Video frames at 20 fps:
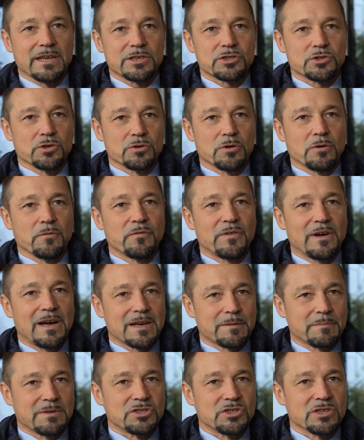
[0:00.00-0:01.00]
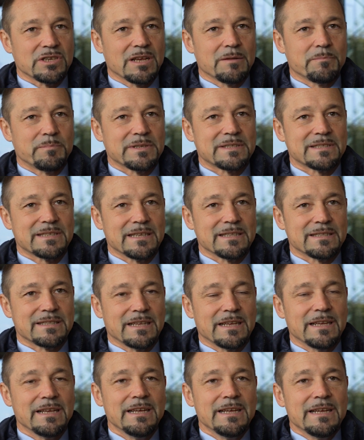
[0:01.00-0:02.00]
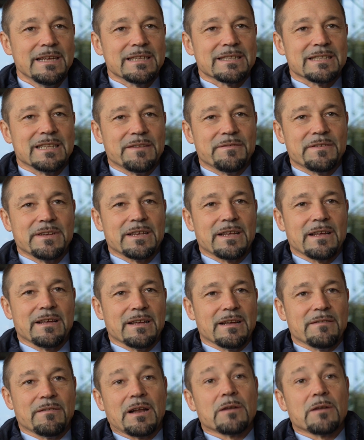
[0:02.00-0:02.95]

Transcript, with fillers: che sono farmaci che il paziente deve,